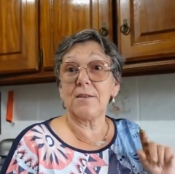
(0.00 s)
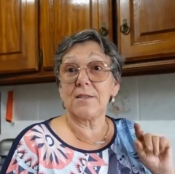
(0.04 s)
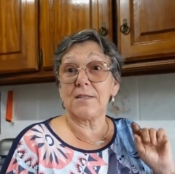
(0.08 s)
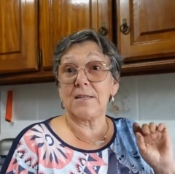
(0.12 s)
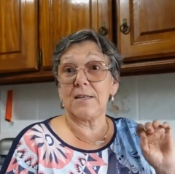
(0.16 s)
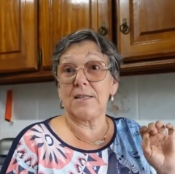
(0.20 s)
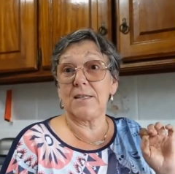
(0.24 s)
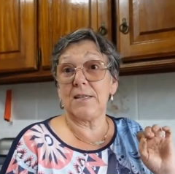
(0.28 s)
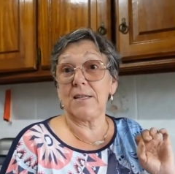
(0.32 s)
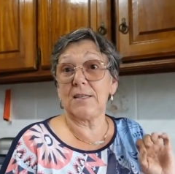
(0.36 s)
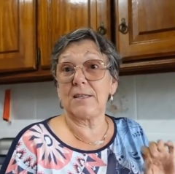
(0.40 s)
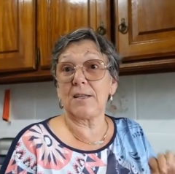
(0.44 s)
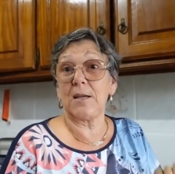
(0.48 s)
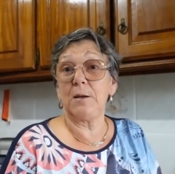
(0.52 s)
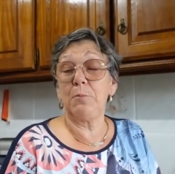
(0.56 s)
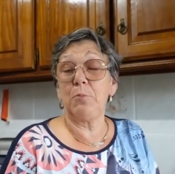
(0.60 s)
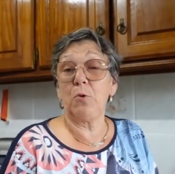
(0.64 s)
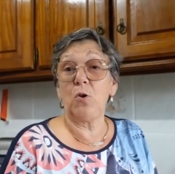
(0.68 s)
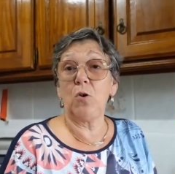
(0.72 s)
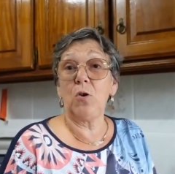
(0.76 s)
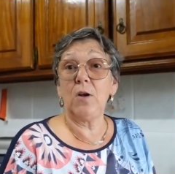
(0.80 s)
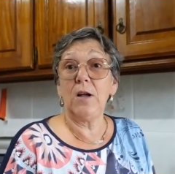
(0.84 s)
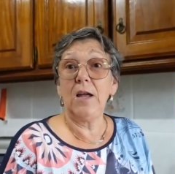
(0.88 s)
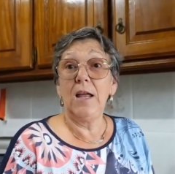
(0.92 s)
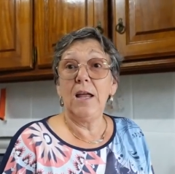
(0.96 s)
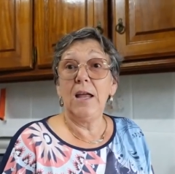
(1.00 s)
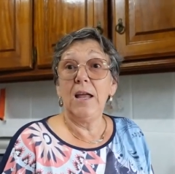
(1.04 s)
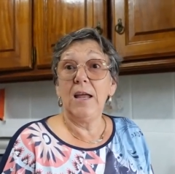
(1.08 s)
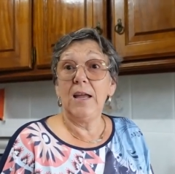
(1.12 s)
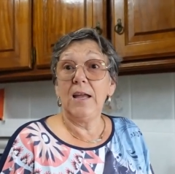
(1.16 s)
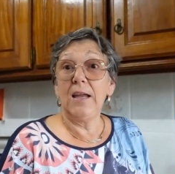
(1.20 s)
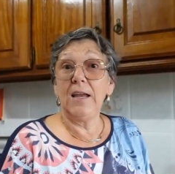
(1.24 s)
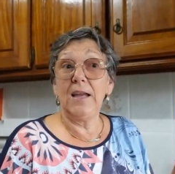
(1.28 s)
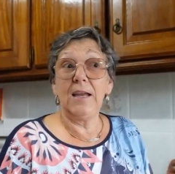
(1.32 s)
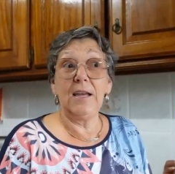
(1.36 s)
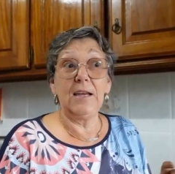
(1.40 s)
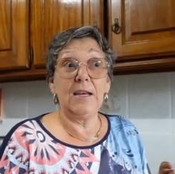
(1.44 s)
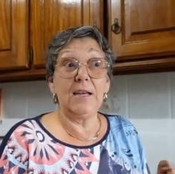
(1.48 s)
C'était très bon
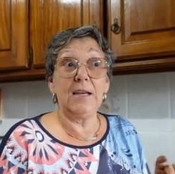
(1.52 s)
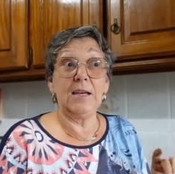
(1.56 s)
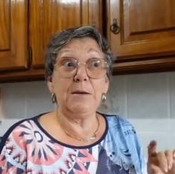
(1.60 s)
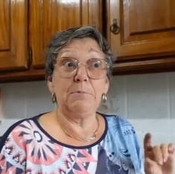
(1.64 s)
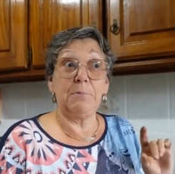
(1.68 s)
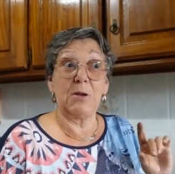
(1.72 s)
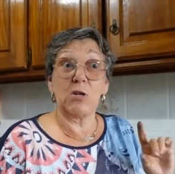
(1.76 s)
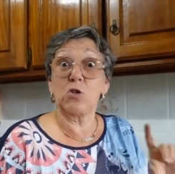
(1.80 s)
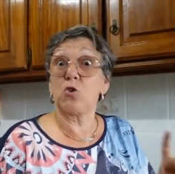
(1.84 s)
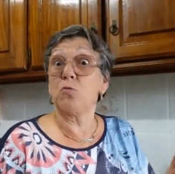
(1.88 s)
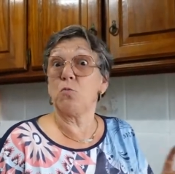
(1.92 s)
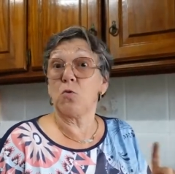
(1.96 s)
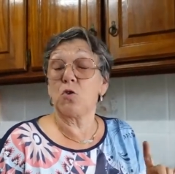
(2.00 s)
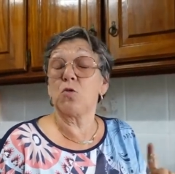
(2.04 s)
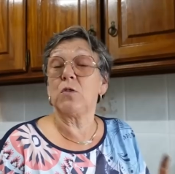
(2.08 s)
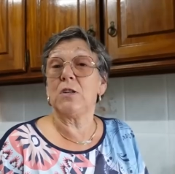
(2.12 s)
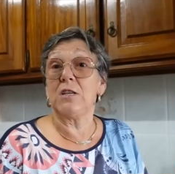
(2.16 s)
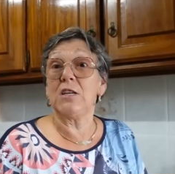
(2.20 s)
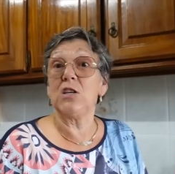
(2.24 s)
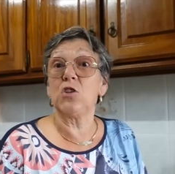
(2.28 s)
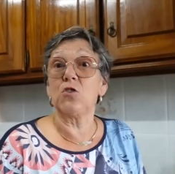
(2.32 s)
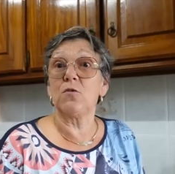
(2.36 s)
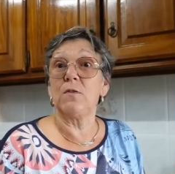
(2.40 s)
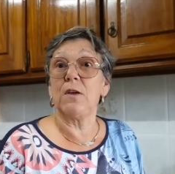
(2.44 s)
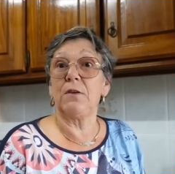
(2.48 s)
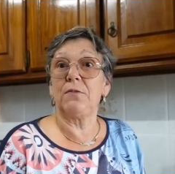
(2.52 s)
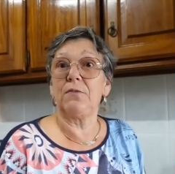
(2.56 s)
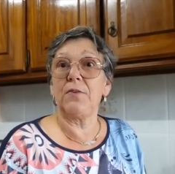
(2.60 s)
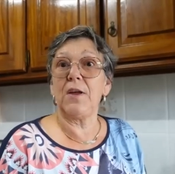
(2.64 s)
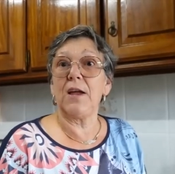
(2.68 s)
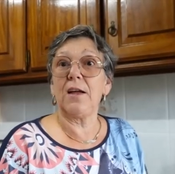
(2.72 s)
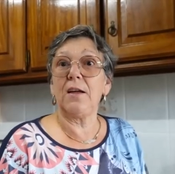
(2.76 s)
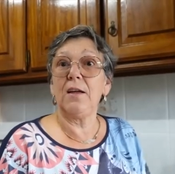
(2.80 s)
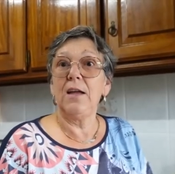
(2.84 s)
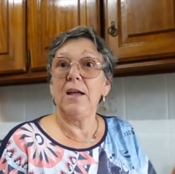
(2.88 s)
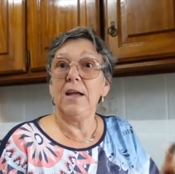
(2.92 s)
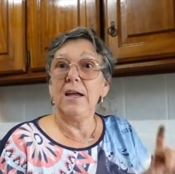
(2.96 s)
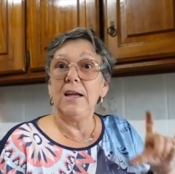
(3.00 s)
et ben, je me suis dit je vais
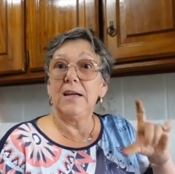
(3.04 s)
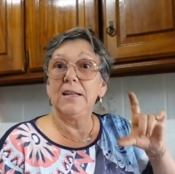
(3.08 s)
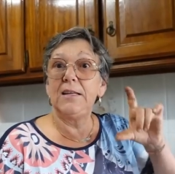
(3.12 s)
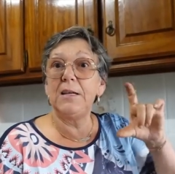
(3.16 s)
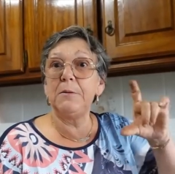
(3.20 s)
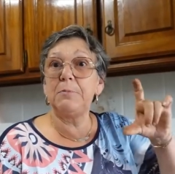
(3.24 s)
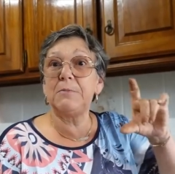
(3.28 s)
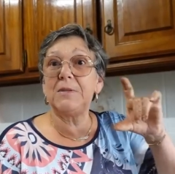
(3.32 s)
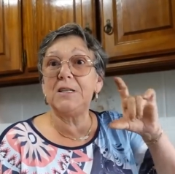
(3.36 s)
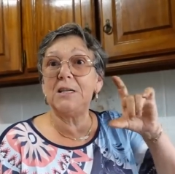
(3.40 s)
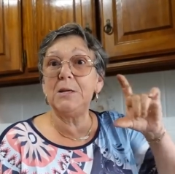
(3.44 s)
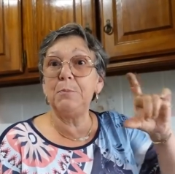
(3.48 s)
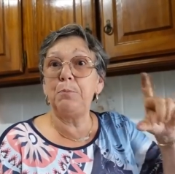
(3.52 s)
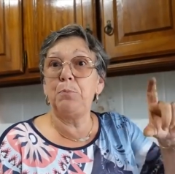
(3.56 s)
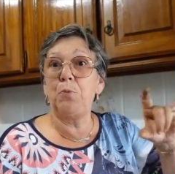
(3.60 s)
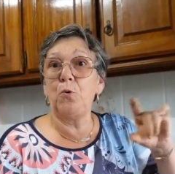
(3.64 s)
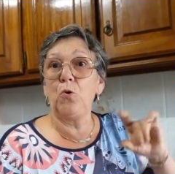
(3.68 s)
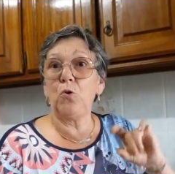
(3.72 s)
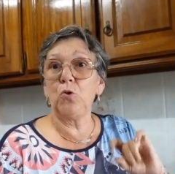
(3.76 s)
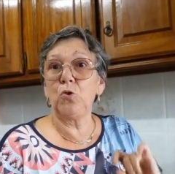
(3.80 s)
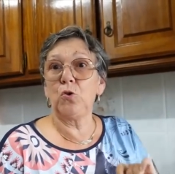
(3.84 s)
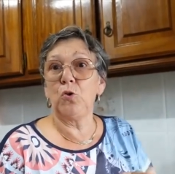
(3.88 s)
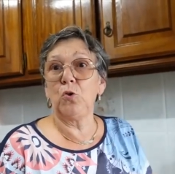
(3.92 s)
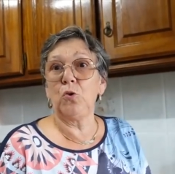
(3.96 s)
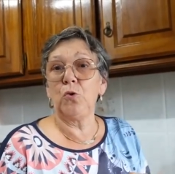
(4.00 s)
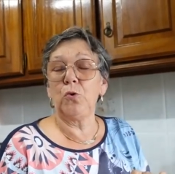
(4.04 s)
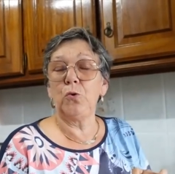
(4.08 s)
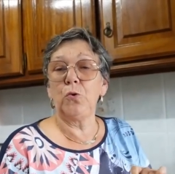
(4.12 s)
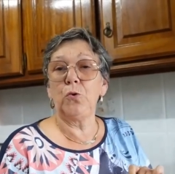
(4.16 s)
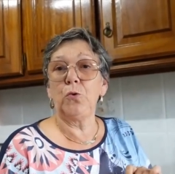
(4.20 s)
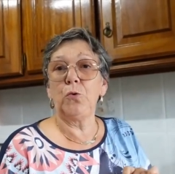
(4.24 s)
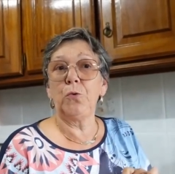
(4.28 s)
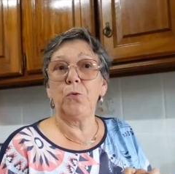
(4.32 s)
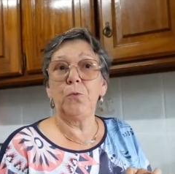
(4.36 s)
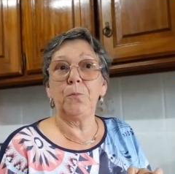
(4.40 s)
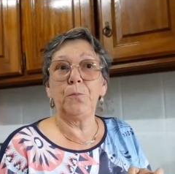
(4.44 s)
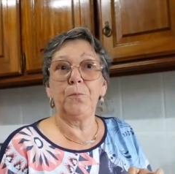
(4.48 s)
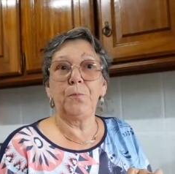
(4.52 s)
faire des petits pots de...
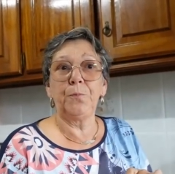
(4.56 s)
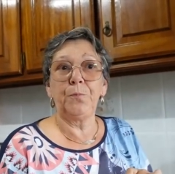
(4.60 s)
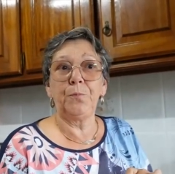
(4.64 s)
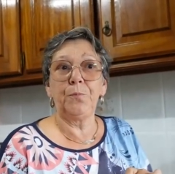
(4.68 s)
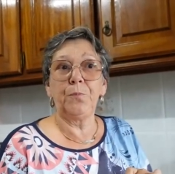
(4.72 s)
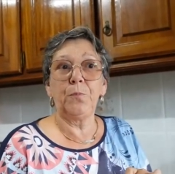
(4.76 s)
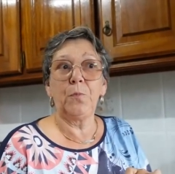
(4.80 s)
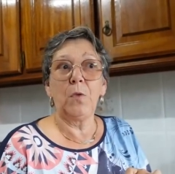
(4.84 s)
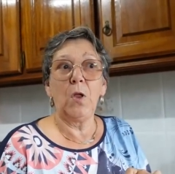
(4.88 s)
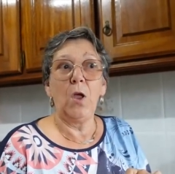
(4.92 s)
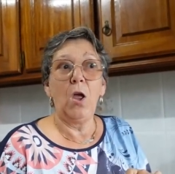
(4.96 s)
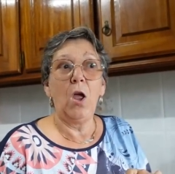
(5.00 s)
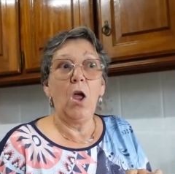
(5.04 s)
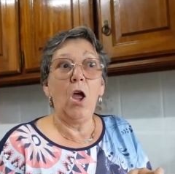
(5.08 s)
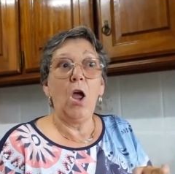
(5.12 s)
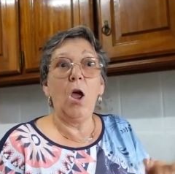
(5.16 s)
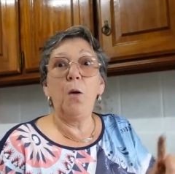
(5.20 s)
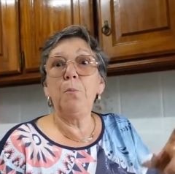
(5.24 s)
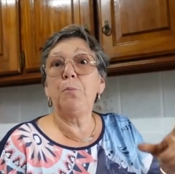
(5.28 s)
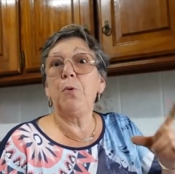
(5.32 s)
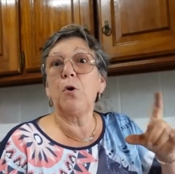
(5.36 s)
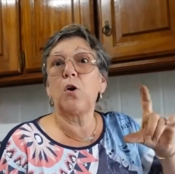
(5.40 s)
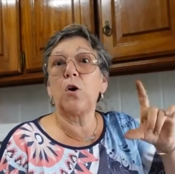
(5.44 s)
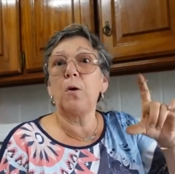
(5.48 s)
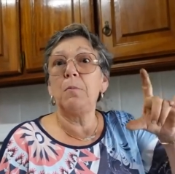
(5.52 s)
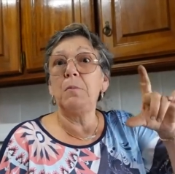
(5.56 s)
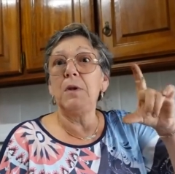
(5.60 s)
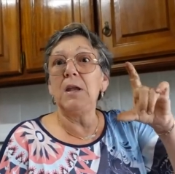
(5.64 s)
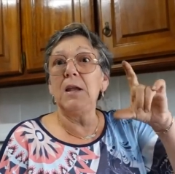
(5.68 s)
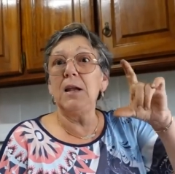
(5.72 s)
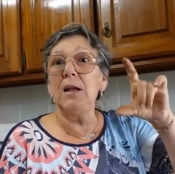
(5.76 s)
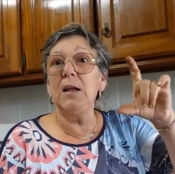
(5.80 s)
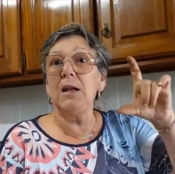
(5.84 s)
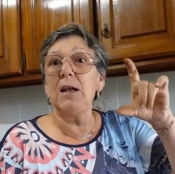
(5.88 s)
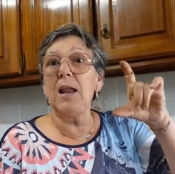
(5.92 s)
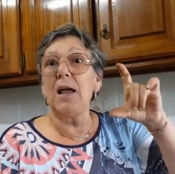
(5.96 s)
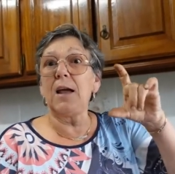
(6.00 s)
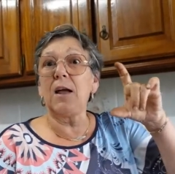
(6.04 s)
Euh, un peu comme
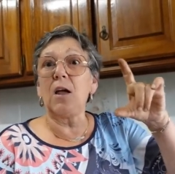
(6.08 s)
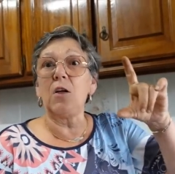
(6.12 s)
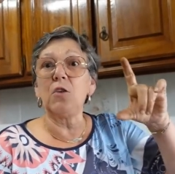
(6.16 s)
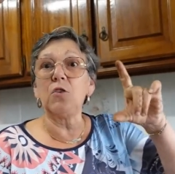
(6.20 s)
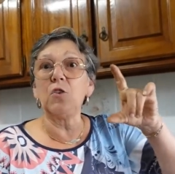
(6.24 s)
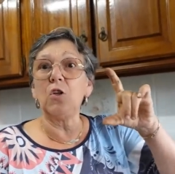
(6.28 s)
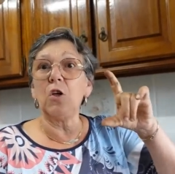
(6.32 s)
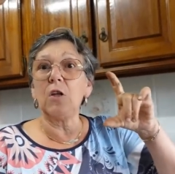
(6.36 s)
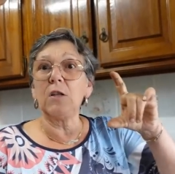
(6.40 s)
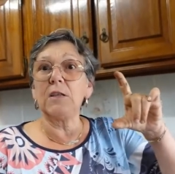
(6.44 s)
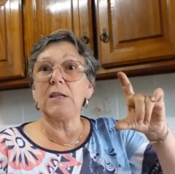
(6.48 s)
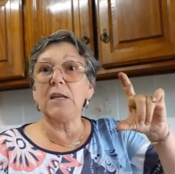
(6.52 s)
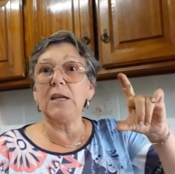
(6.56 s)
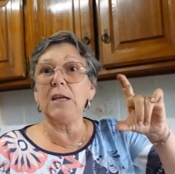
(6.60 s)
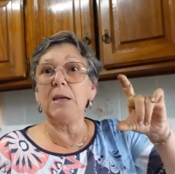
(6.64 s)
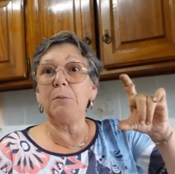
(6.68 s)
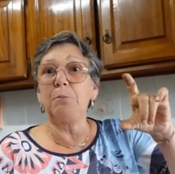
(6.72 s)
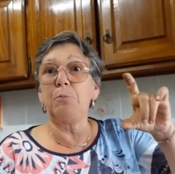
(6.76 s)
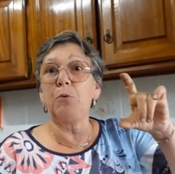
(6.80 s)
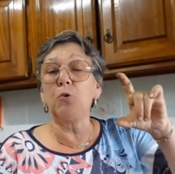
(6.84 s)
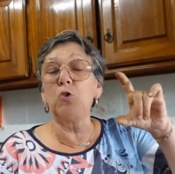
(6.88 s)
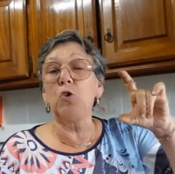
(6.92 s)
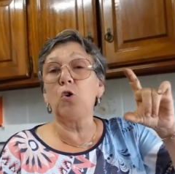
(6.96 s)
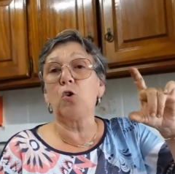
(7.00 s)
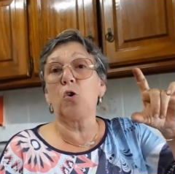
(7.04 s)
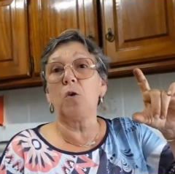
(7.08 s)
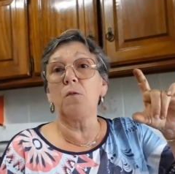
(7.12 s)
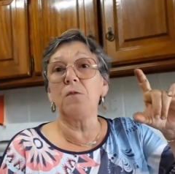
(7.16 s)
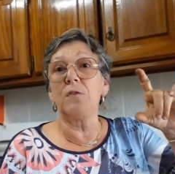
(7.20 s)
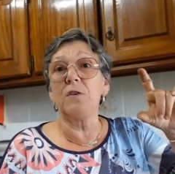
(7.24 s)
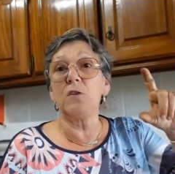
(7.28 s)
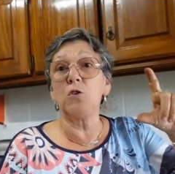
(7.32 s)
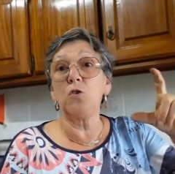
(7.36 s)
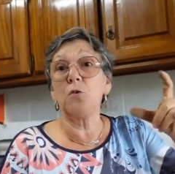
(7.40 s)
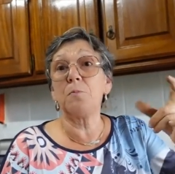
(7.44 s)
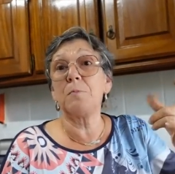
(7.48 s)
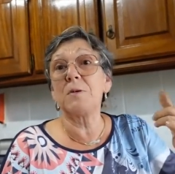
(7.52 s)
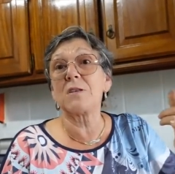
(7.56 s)
la grandeur des pots de
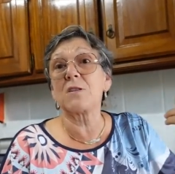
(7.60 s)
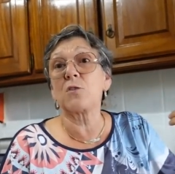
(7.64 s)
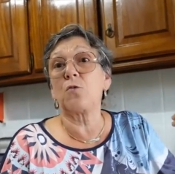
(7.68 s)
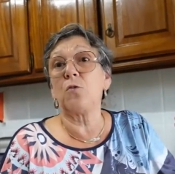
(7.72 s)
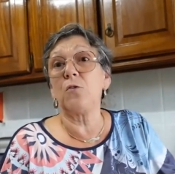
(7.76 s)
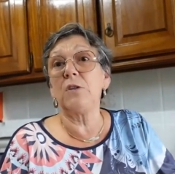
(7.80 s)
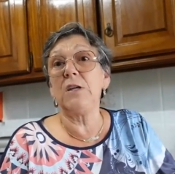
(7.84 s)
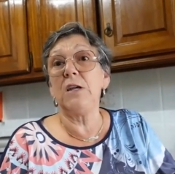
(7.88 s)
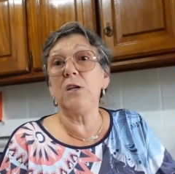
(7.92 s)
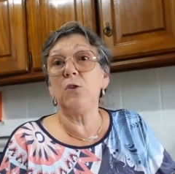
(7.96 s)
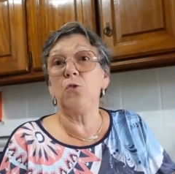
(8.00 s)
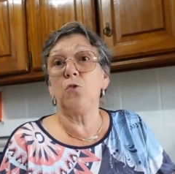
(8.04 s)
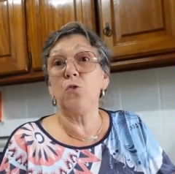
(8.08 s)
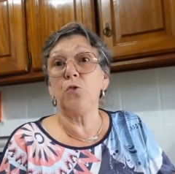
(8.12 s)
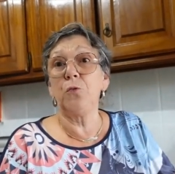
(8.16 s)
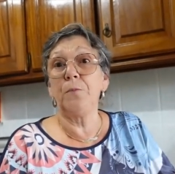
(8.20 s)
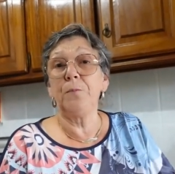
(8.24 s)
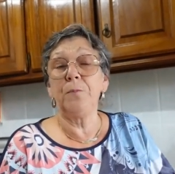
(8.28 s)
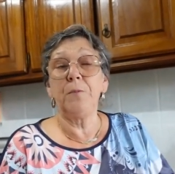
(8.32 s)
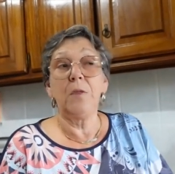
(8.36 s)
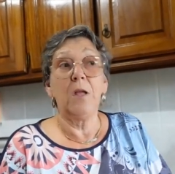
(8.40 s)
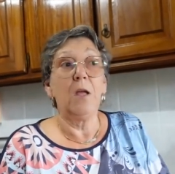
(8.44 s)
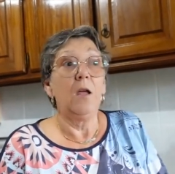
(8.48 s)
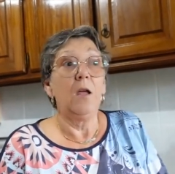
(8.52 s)
confiture parce qu'on est deux.